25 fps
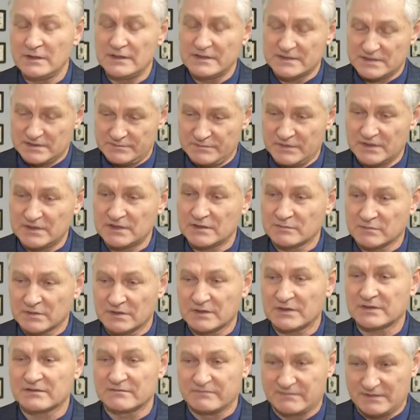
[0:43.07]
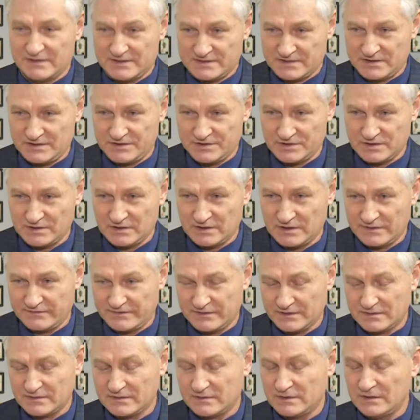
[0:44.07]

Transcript: смена была 20 человек.